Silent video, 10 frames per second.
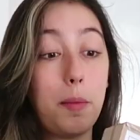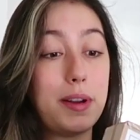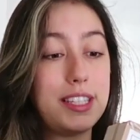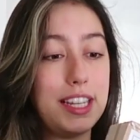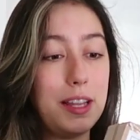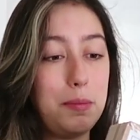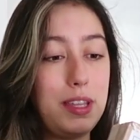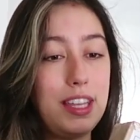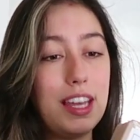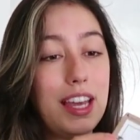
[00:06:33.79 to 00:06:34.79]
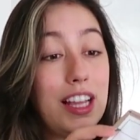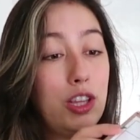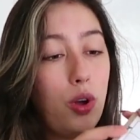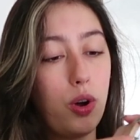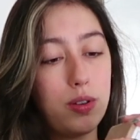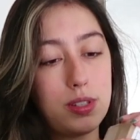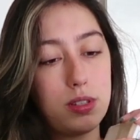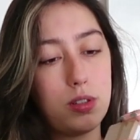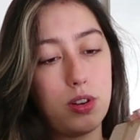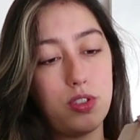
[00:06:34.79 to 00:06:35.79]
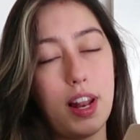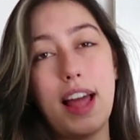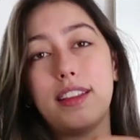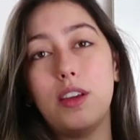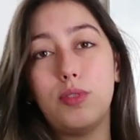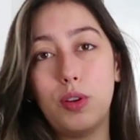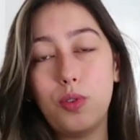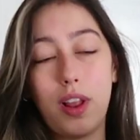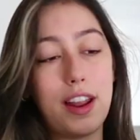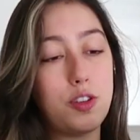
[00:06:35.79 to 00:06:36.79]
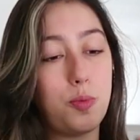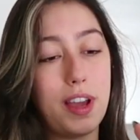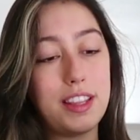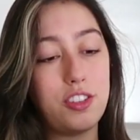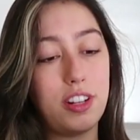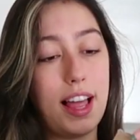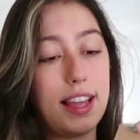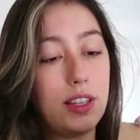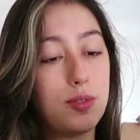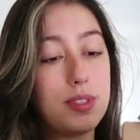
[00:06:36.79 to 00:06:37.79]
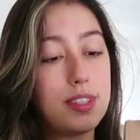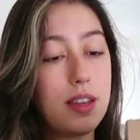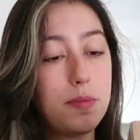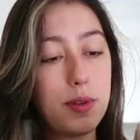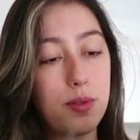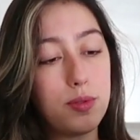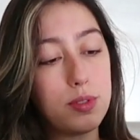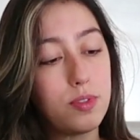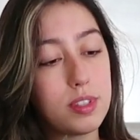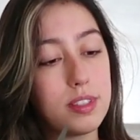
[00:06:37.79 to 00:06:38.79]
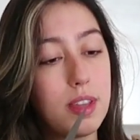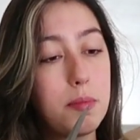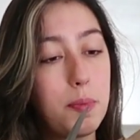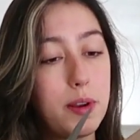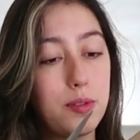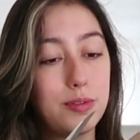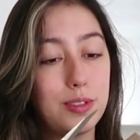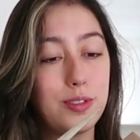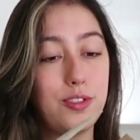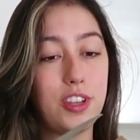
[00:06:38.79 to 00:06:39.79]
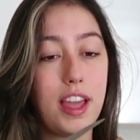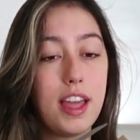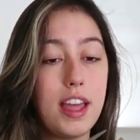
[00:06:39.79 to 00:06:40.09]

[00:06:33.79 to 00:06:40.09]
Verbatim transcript: é uma parceira minha. Eu adoro acessórios de lá. Eu tenho um colar de moedas de lá que eu sempre uso e vocês sempre perguntam de onde é.